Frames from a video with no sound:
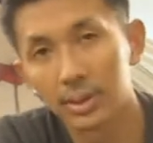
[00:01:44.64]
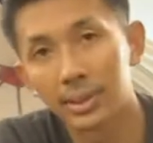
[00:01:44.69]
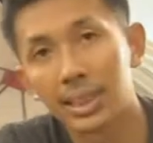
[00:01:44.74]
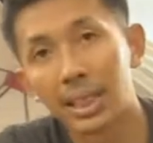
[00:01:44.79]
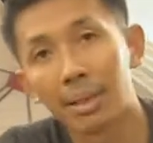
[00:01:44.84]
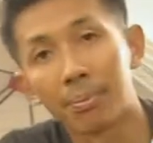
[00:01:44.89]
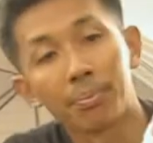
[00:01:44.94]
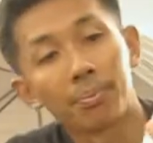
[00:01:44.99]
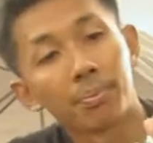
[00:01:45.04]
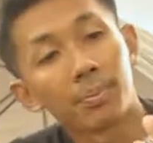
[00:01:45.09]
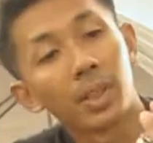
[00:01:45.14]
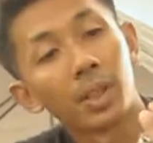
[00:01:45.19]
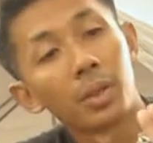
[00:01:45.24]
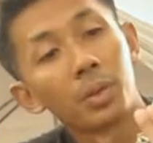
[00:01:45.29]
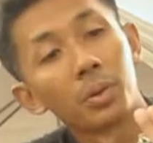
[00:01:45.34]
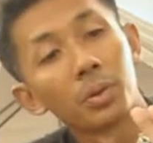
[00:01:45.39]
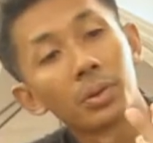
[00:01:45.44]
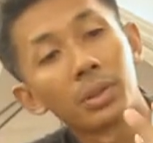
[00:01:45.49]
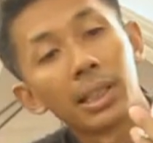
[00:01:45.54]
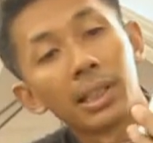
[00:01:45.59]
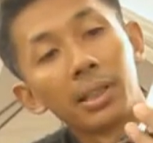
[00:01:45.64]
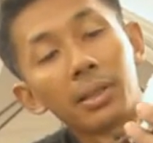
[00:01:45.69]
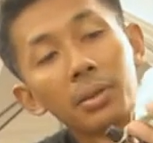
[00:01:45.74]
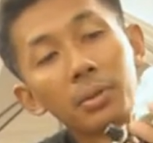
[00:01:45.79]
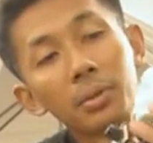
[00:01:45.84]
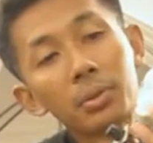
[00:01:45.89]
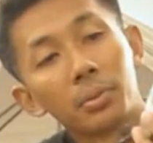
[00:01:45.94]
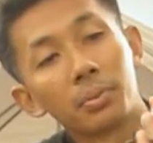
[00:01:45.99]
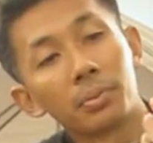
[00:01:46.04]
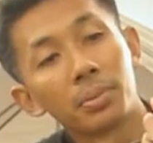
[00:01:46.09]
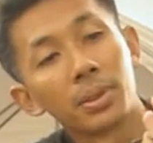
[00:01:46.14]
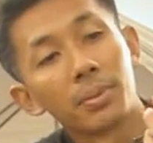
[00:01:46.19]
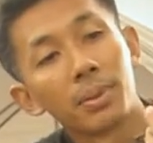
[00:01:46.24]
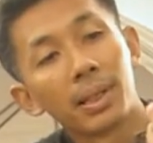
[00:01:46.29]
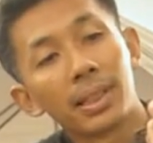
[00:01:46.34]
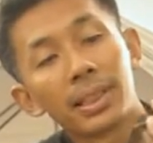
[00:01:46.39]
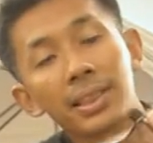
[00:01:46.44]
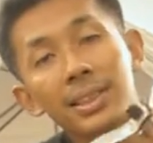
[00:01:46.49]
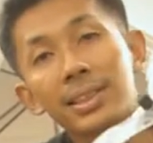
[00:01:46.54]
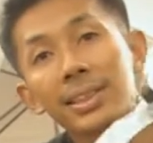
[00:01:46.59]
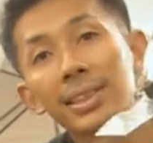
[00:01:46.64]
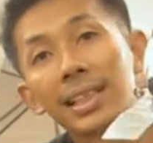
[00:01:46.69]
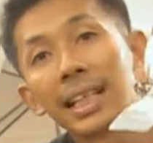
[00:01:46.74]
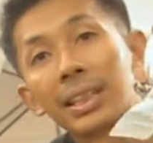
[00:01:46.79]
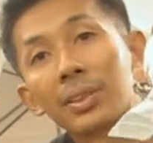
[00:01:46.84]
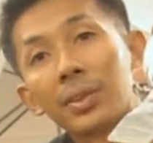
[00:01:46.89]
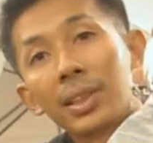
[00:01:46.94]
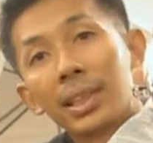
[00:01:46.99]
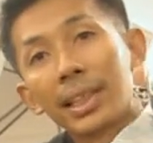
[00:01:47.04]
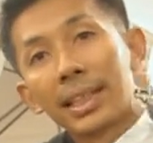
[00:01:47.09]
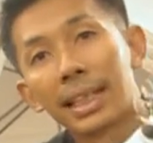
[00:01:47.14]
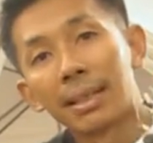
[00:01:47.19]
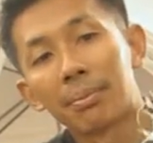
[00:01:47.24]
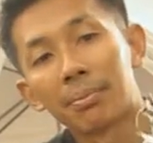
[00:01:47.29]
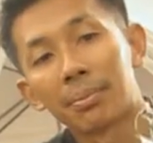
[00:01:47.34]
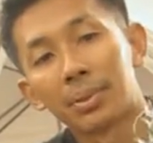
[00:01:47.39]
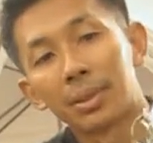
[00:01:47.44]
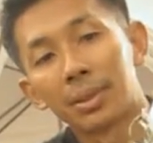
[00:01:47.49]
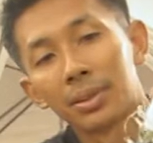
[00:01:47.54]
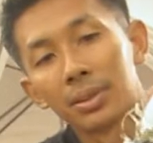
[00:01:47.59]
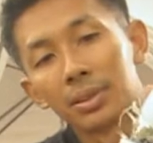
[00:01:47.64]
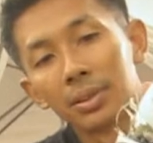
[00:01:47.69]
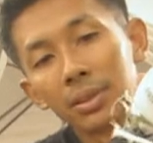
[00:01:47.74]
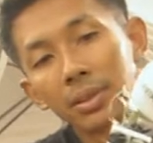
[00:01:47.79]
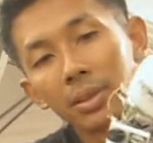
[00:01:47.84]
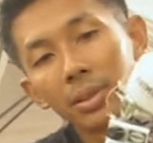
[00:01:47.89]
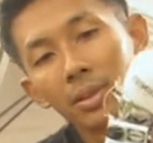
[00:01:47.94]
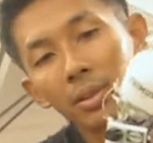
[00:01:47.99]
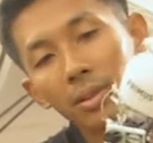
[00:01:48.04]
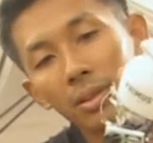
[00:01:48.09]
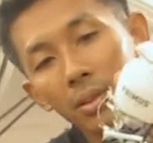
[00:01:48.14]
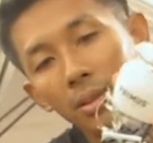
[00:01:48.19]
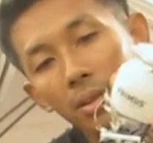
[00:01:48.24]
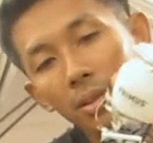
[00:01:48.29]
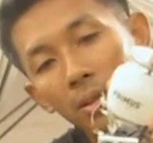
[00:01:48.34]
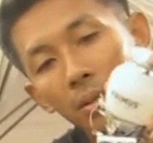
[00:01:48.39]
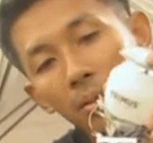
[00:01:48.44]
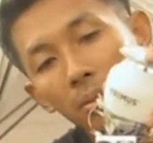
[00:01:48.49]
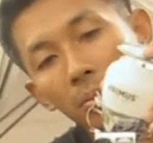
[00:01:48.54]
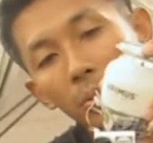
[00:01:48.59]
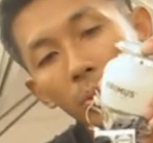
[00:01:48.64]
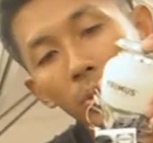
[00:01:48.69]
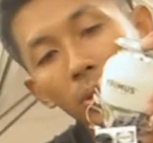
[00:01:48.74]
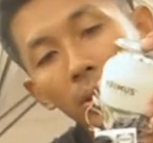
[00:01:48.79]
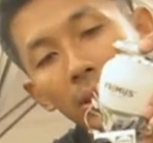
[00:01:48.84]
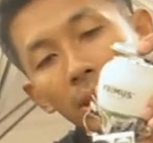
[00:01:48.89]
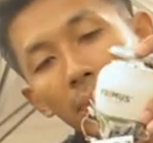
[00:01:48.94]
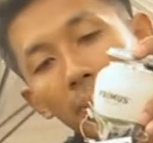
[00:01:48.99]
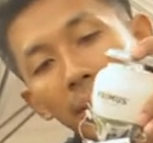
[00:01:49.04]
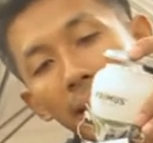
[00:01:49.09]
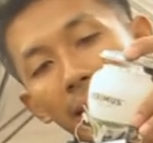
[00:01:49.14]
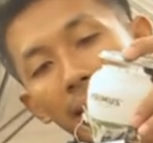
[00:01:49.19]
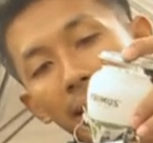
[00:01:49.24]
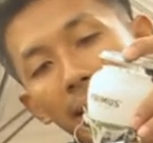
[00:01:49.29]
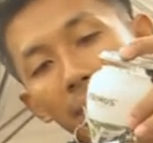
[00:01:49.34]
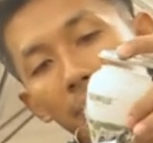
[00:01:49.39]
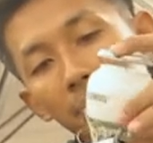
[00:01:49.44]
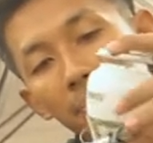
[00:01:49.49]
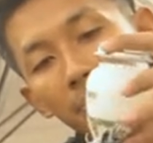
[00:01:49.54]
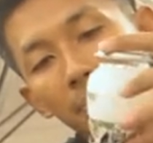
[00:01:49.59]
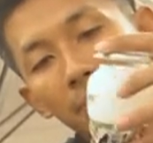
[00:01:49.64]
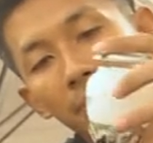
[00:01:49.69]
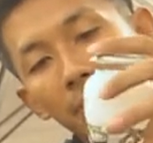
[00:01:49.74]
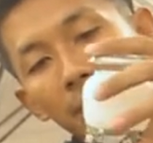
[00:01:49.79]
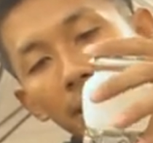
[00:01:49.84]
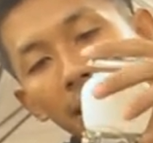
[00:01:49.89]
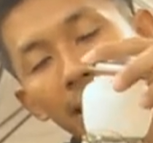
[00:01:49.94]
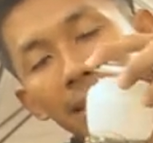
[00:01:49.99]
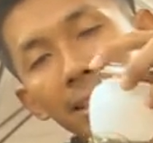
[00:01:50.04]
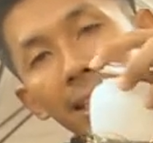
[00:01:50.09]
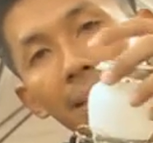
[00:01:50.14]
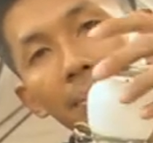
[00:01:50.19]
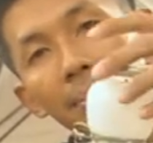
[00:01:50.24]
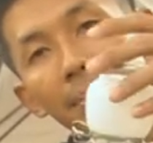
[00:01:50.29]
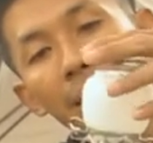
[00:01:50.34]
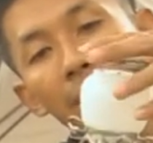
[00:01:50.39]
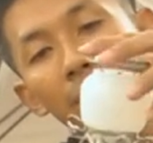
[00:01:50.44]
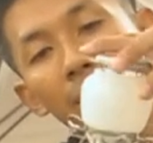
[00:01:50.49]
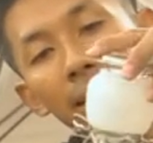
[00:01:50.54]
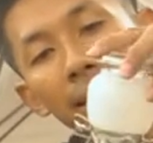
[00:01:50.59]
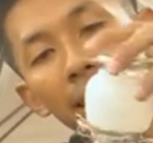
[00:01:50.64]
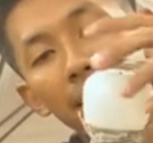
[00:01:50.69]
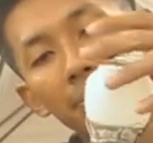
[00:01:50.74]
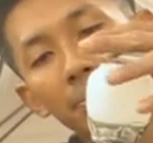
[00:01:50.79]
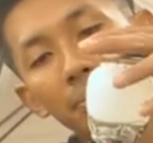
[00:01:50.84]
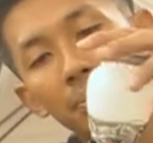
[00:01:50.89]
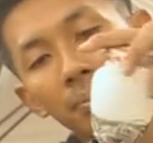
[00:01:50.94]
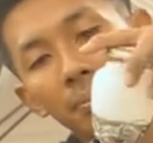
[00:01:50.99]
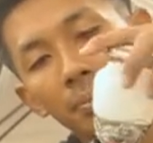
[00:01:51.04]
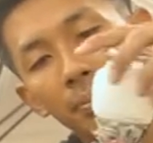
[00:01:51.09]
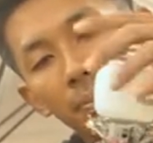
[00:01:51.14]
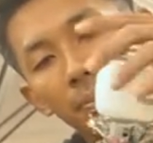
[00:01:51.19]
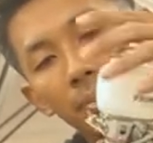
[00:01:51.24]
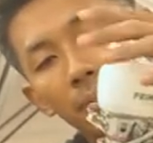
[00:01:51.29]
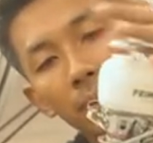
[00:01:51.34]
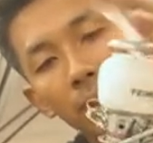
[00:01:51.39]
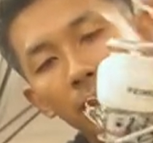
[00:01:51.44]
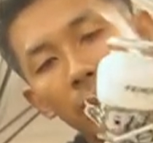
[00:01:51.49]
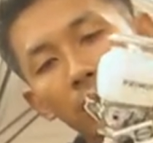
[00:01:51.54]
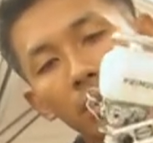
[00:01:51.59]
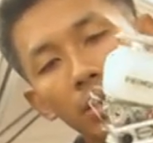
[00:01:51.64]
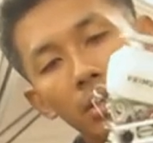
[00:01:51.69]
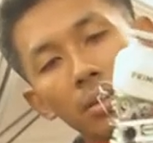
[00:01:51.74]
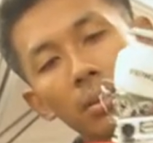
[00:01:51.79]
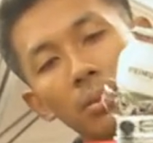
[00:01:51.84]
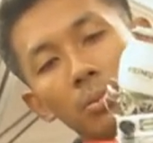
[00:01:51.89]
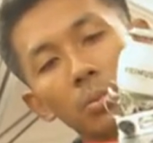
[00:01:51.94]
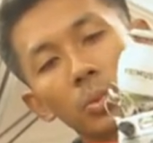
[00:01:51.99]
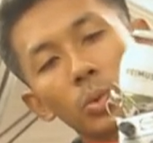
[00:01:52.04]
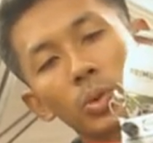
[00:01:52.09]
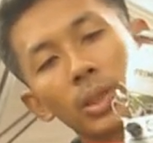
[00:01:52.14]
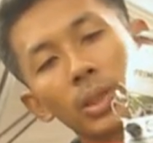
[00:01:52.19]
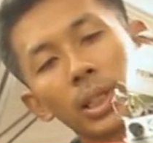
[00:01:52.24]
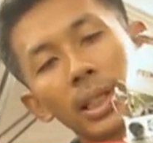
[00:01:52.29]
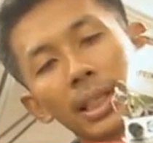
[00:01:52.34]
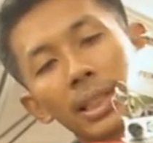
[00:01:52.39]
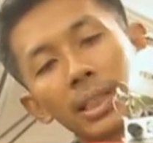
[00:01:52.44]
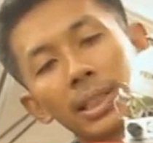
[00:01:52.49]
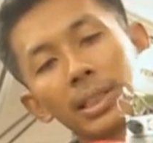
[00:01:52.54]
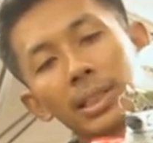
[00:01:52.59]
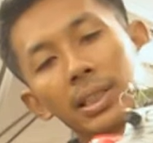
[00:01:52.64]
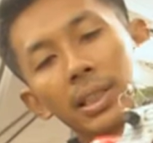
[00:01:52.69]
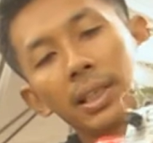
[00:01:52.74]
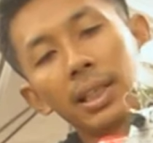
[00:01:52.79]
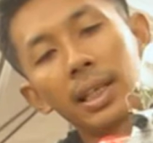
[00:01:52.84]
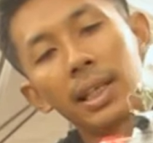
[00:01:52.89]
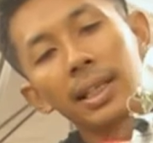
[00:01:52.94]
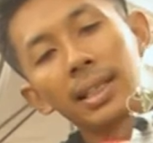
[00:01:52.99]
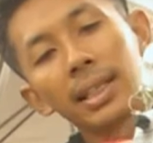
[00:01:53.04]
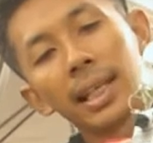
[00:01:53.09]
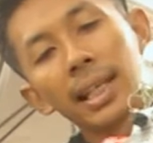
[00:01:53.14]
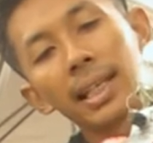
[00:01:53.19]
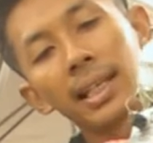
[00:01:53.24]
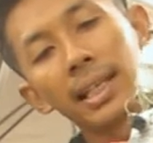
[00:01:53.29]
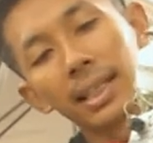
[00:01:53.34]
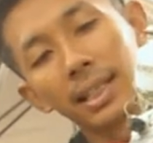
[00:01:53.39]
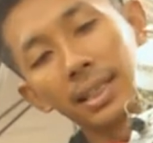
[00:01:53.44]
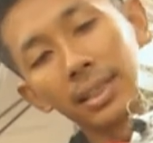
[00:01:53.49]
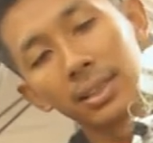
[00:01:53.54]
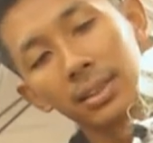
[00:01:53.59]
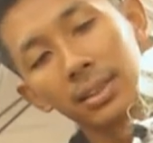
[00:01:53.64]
จับเอาเจ้าพีมัสอีซิไลท์ตัวนี้นะครับ หมุนเข้าไปกับแก๊สซาลาเปา นะครับ หมุนให้ให้แน่นนะ